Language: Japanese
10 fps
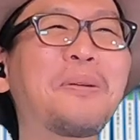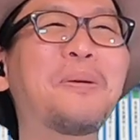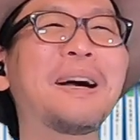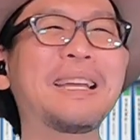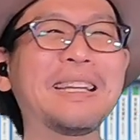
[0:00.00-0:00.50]
い、
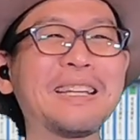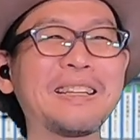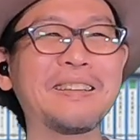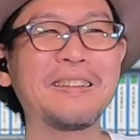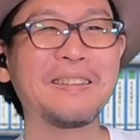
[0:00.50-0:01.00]
怖い。
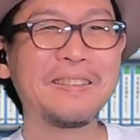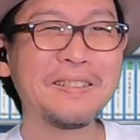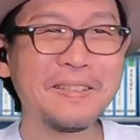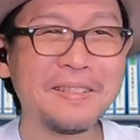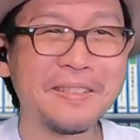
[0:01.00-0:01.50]

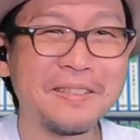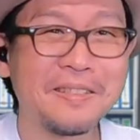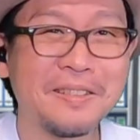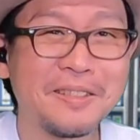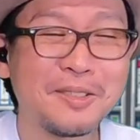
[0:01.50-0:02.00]
う
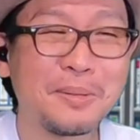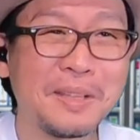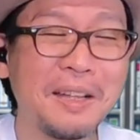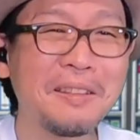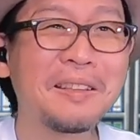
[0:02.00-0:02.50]
ん。それ
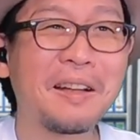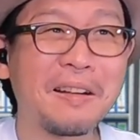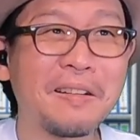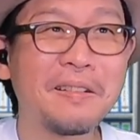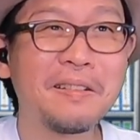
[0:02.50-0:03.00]
なん
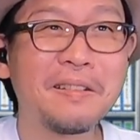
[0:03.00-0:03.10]
な